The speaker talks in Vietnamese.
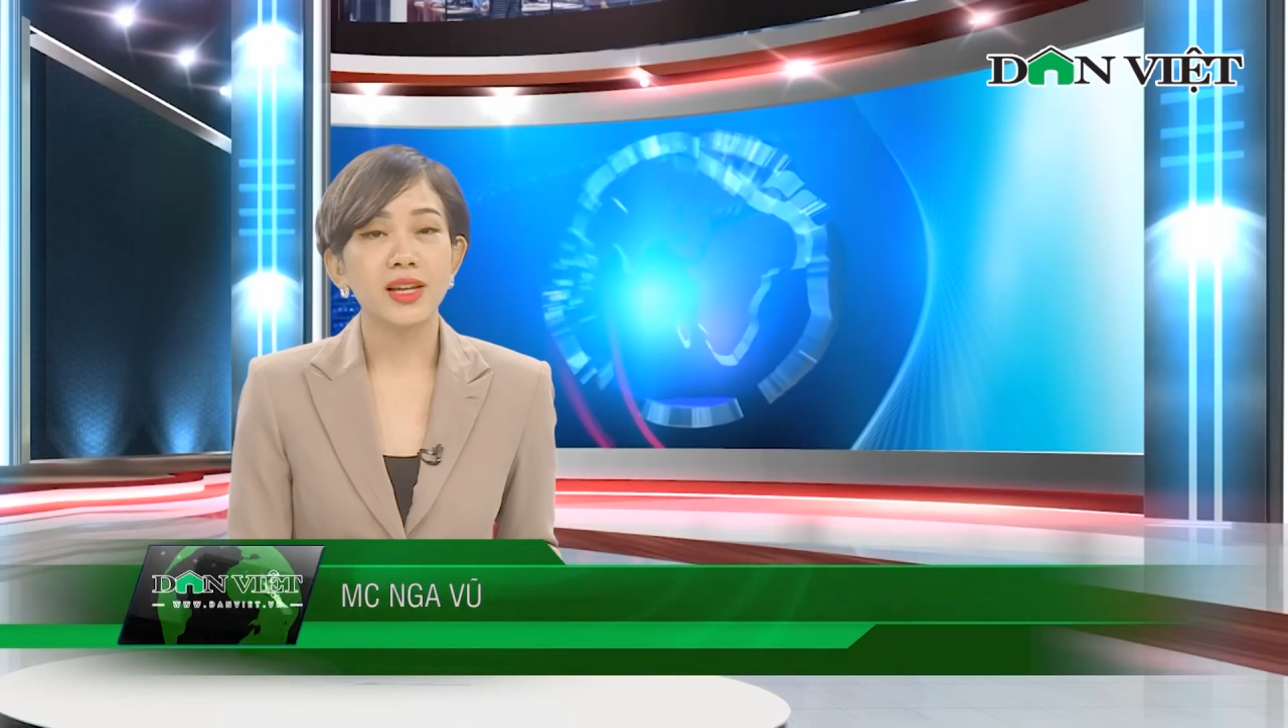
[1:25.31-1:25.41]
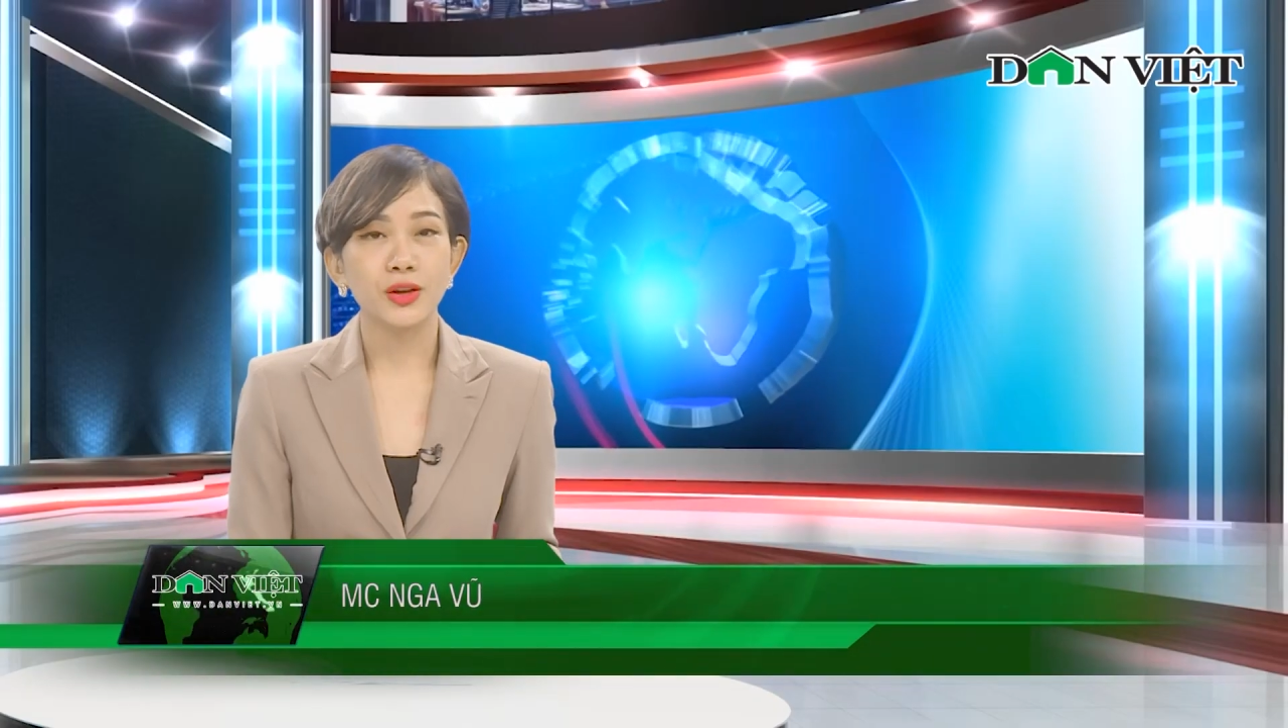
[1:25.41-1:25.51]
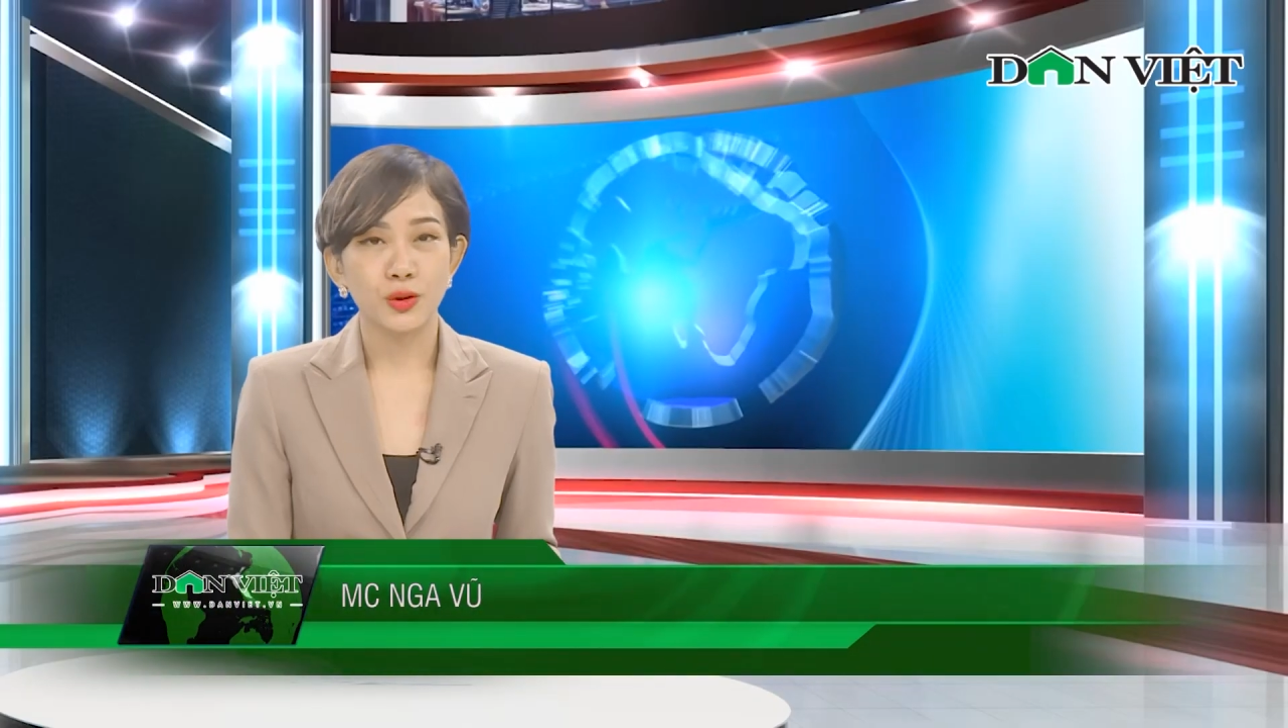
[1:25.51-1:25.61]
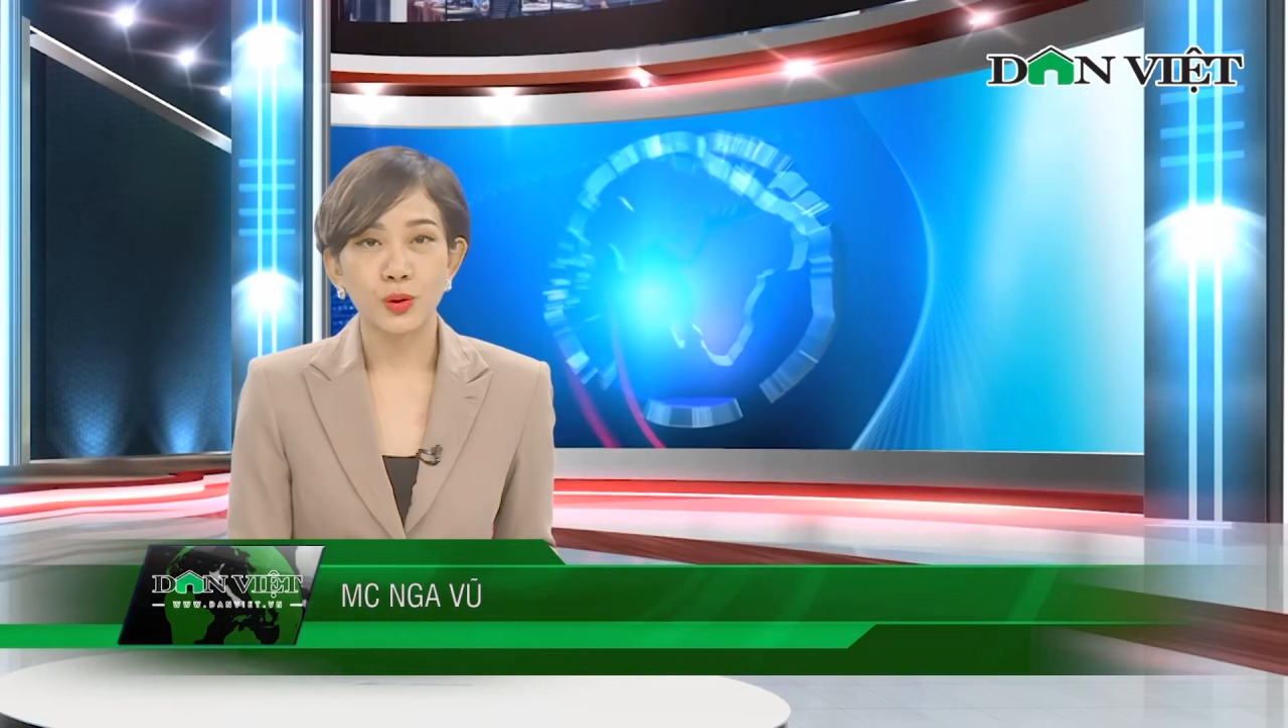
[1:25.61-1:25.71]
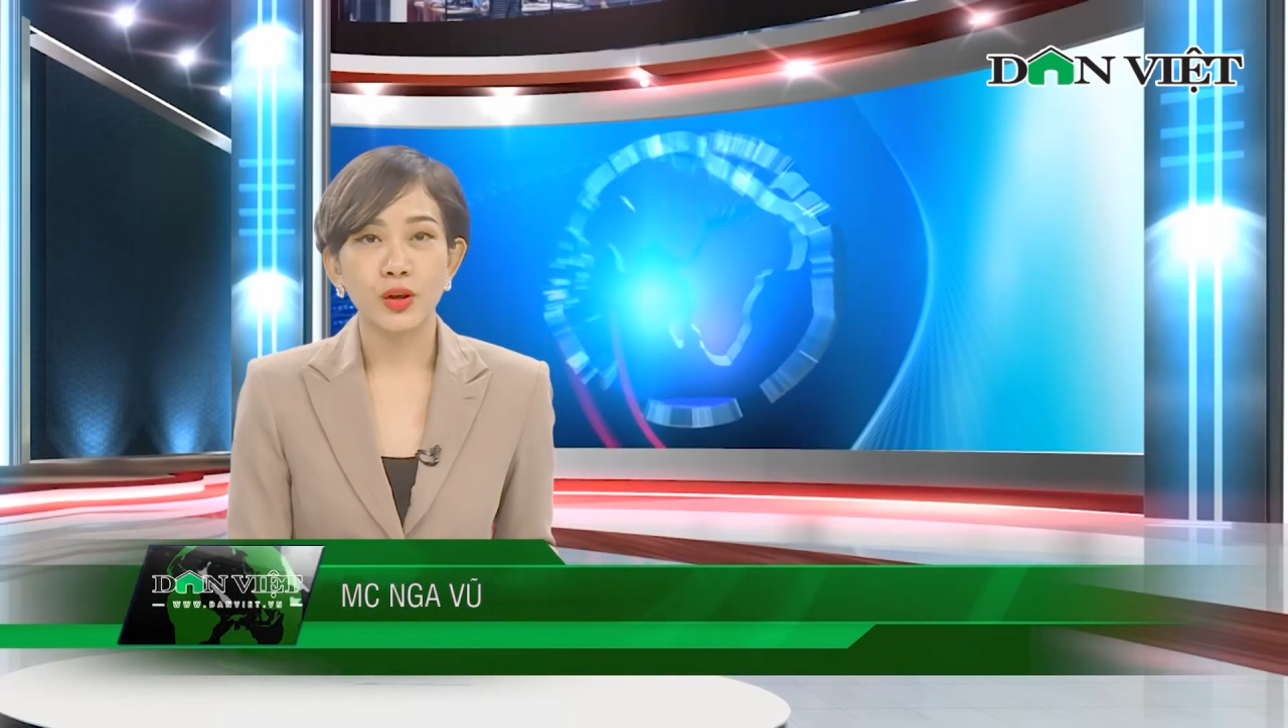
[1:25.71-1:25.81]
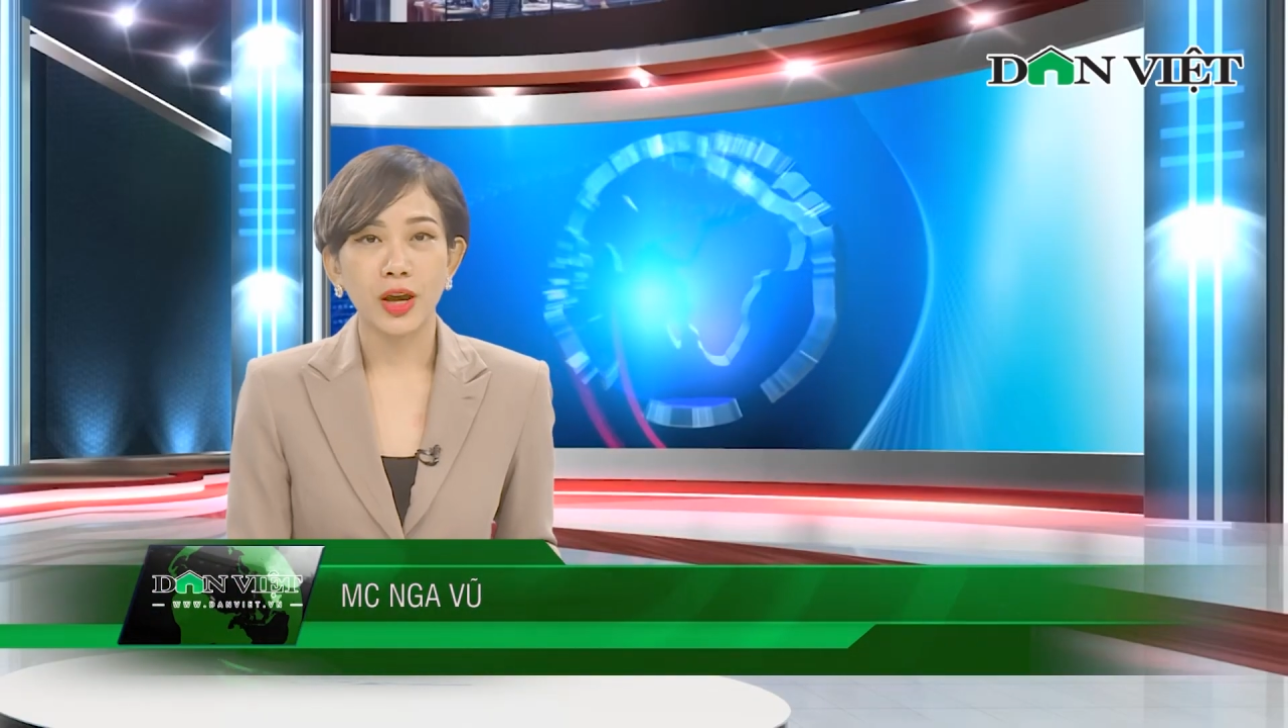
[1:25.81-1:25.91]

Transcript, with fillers: tin của chúng tôi